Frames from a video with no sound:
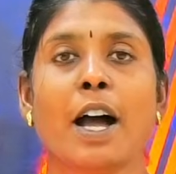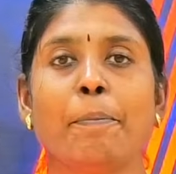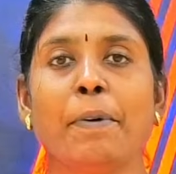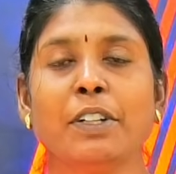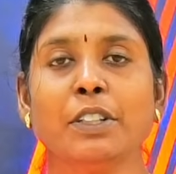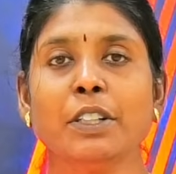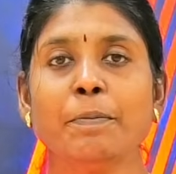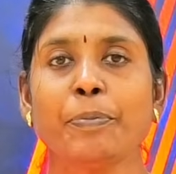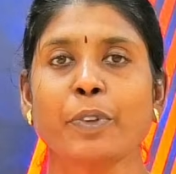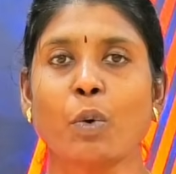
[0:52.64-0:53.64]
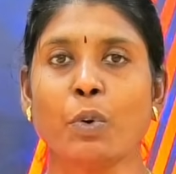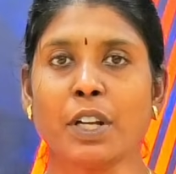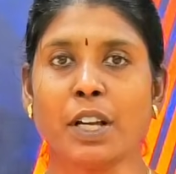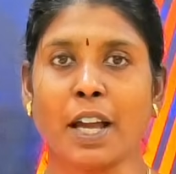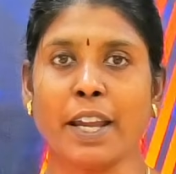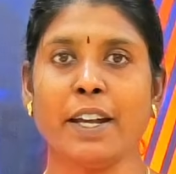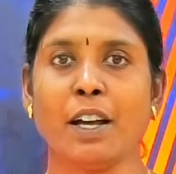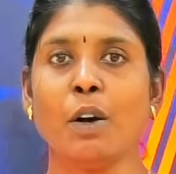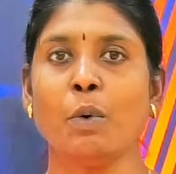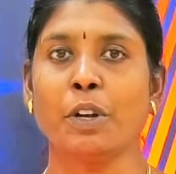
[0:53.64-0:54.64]
அப்போ வந்து ஒரு
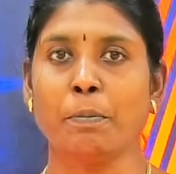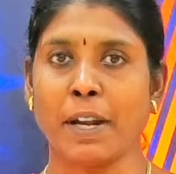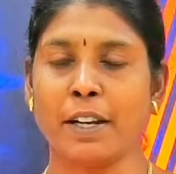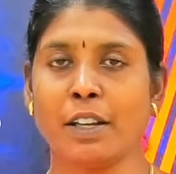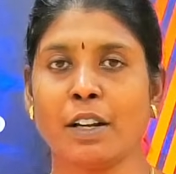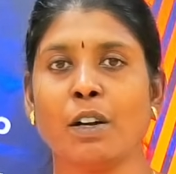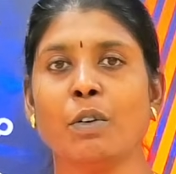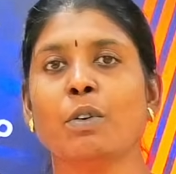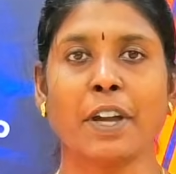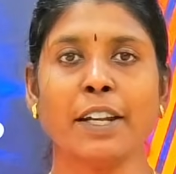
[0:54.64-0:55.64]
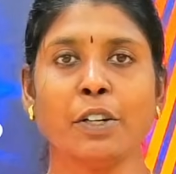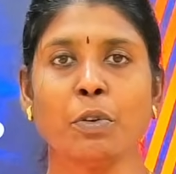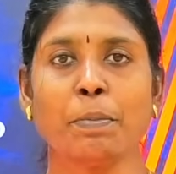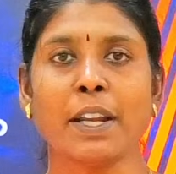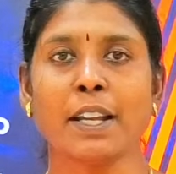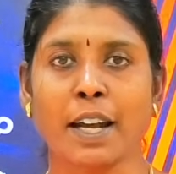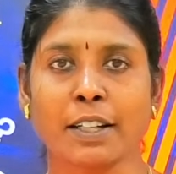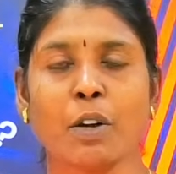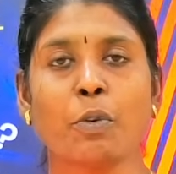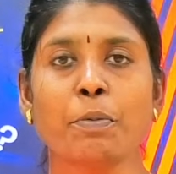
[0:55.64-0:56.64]
கைடாக ஒரு மென்டராக டைம் டியூன் பண்ணி
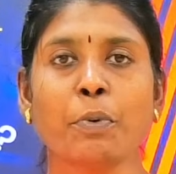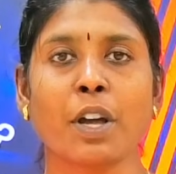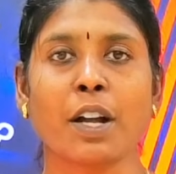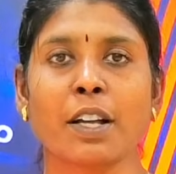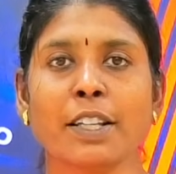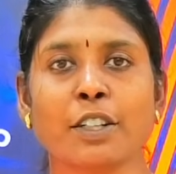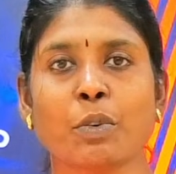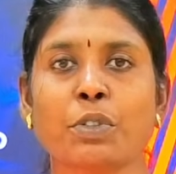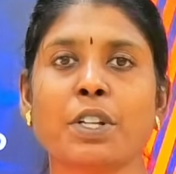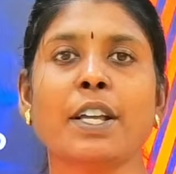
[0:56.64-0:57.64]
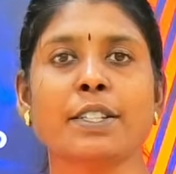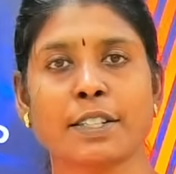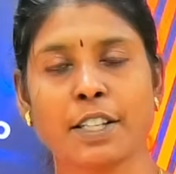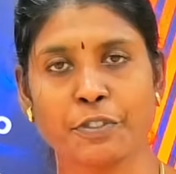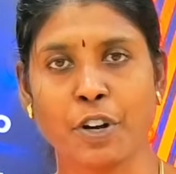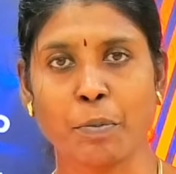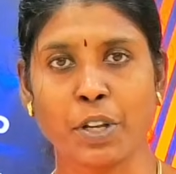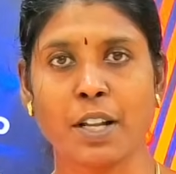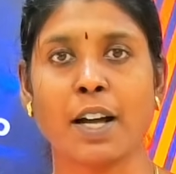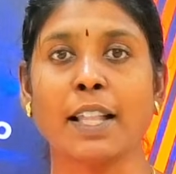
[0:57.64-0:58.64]
கரெக்டாக கொண்டு போனாங்கன்னா இந்த கோர்ஸை நீங்கள் சக்ஸஸ்ஃபுல்லாக
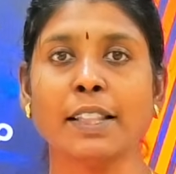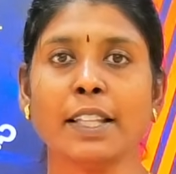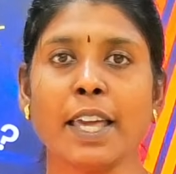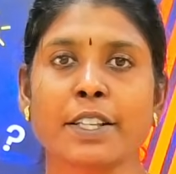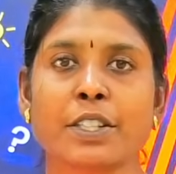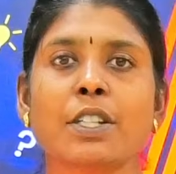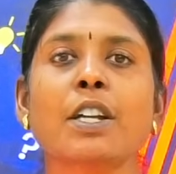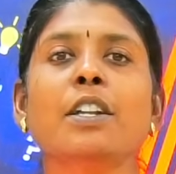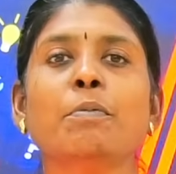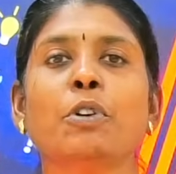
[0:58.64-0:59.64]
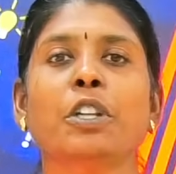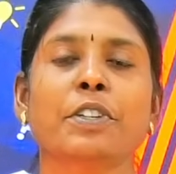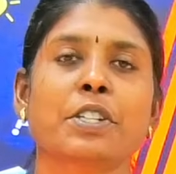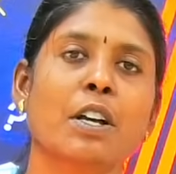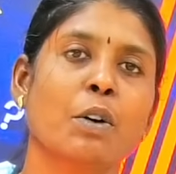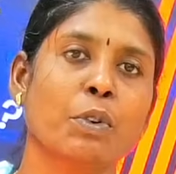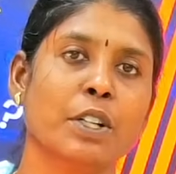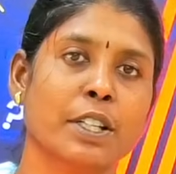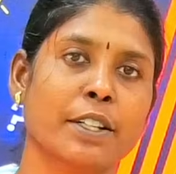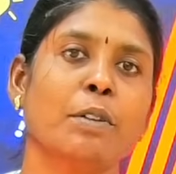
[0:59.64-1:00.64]
முடிக்கலாம் அந்த எக்ஸ்டர்னல் மோட்டிவேஷனாக
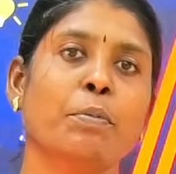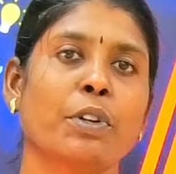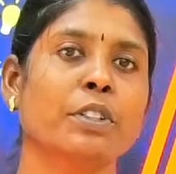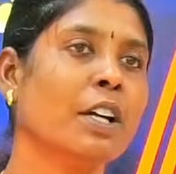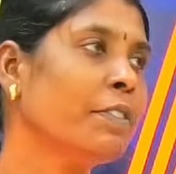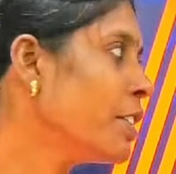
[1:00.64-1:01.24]
உங்களுக்கு இருக்க போகிறது தான்